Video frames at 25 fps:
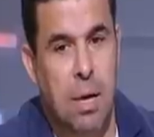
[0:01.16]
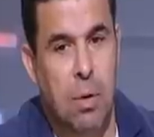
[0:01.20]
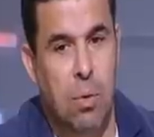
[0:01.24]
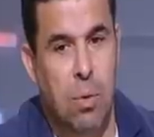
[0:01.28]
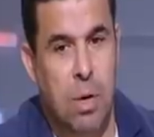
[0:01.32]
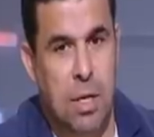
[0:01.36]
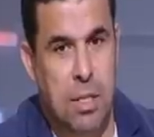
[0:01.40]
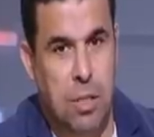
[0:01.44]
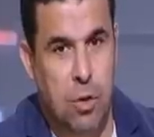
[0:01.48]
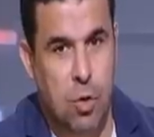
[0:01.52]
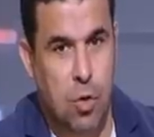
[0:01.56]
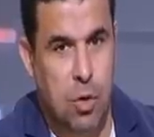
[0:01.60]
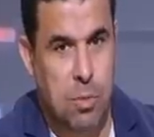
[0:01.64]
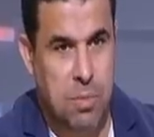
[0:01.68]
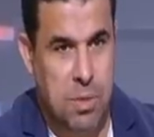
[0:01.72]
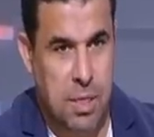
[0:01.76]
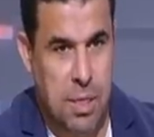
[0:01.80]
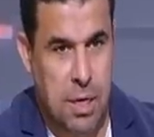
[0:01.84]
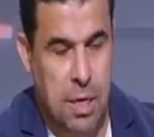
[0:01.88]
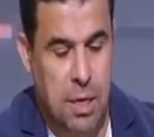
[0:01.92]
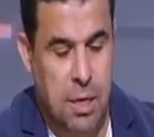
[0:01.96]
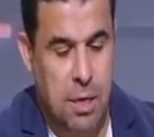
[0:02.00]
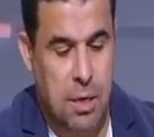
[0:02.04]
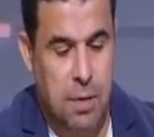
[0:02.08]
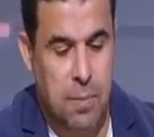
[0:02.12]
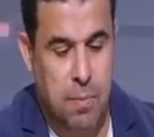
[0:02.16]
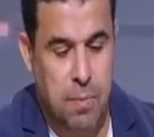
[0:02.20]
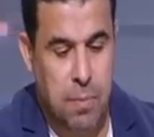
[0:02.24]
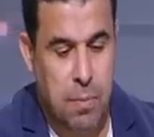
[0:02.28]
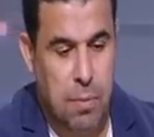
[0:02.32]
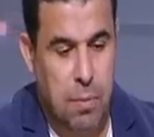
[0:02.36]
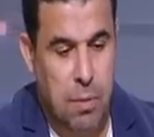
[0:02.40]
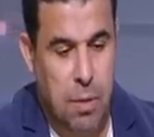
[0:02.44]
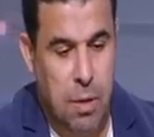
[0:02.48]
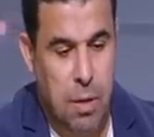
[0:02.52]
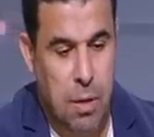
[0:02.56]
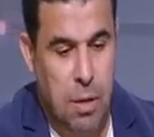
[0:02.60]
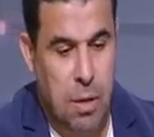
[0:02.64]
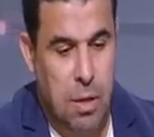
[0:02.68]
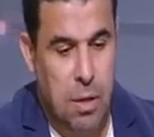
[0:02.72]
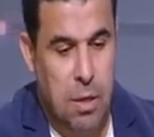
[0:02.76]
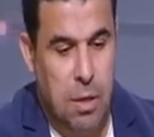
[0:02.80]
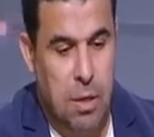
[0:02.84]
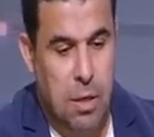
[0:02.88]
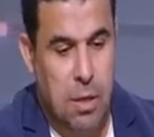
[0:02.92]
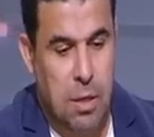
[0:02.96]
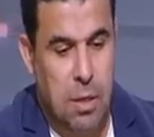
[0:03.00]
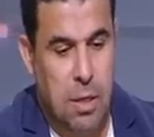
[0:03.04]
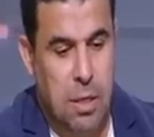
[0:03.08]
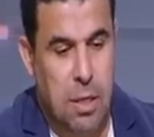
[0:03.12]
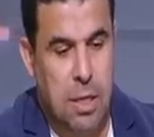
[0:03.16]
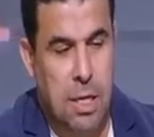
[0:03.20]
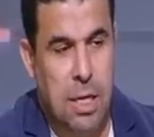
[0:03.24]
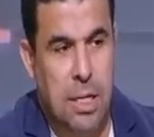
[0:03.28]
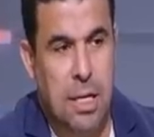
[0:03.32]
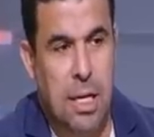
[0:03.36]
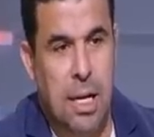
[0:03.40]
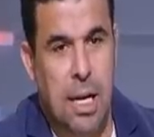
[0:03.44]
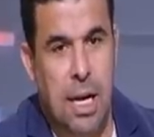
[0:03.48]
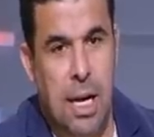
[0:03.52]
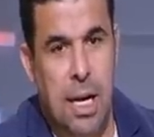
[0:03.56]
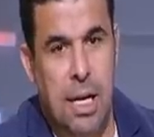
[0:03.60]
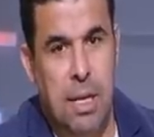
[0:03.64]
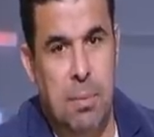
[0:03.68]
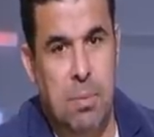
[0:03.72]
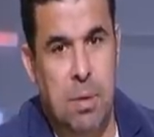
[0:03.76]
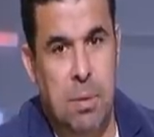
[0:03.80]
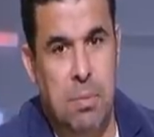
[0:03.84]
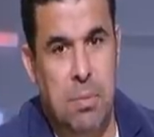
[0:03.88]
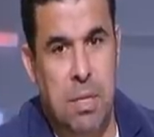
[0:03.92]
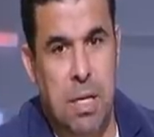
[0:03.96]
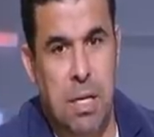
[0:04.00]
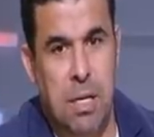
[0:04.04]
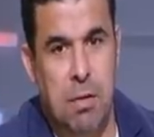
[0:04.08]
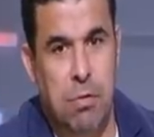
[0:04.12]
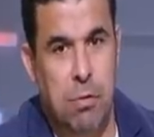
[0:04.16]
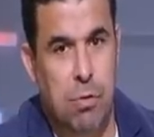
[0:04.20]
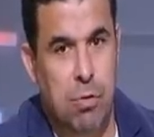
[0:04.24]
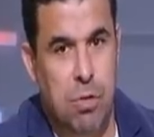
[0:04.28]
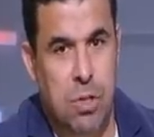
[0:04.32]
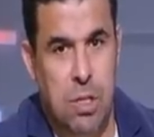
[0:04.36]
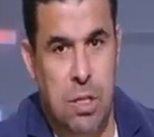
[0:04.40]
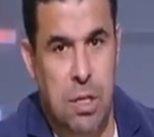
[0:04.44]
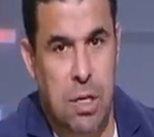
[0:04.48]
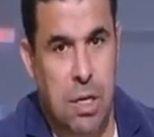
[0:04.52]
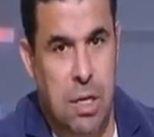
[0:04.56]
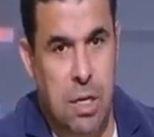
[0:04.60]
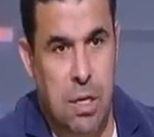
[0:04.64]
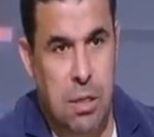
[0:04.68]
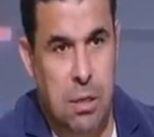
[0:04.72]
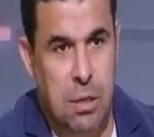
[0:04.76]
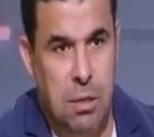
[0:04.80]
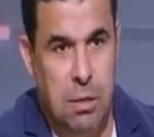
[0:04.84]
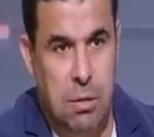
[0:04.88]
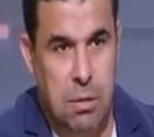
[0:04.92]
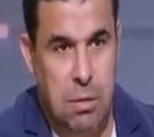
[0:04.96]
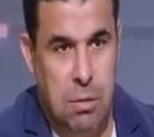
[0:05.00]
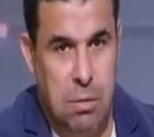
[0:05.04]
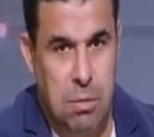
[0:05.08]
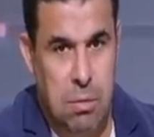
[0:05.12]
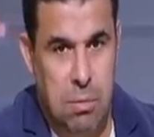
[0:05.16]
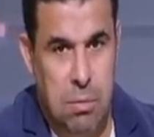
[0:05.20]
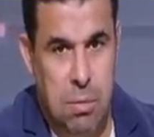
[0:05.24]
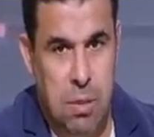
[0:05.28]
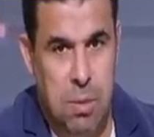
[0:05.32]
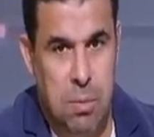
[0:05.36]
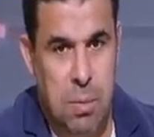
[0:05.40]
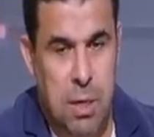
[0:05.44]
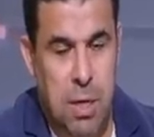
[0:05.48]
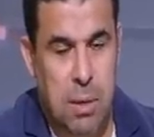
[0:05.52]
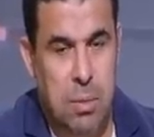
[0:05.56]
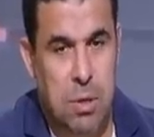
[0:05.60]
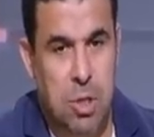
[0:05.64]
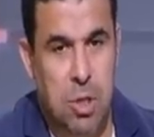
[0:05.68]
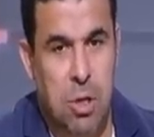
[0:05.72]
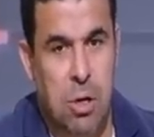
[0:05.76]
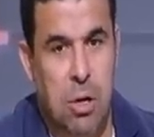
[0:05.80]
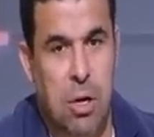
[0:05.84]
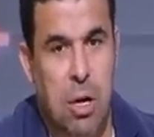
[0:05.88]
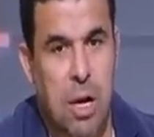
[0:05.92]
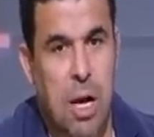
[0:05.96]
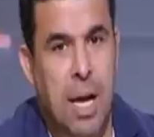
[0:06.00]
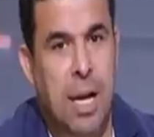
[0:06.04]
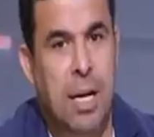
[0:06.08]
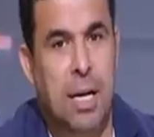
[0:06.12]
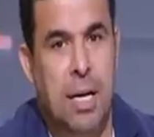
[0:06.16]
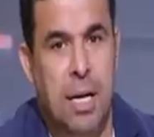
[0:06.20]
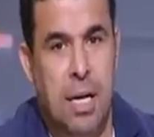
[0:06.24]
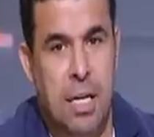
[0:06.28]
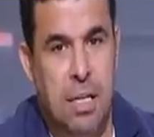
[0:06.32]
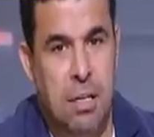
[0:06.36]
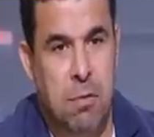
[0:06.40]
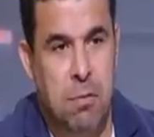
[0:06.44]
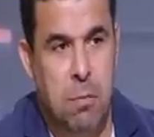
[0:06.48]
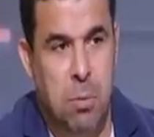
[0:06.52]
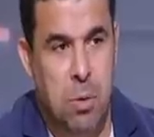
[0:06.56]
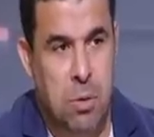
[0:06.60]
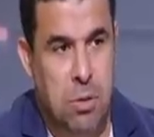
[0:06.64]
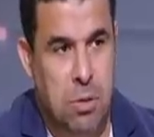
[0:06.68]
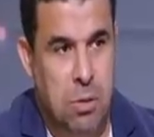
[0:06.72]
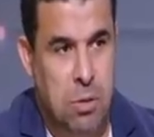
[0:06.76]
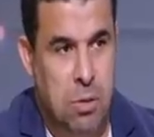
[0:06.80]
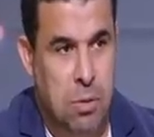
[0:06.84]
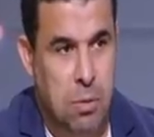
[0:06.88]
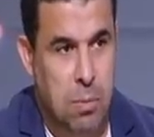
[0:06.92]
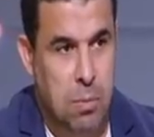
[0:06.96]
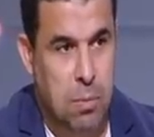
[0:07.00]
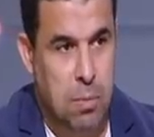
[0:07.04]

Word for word: وهديكم مثال النادي الاهلي بيمتلك فلوس كتيره جدا بسم الله ما شاء الله اغنى نادي في مصر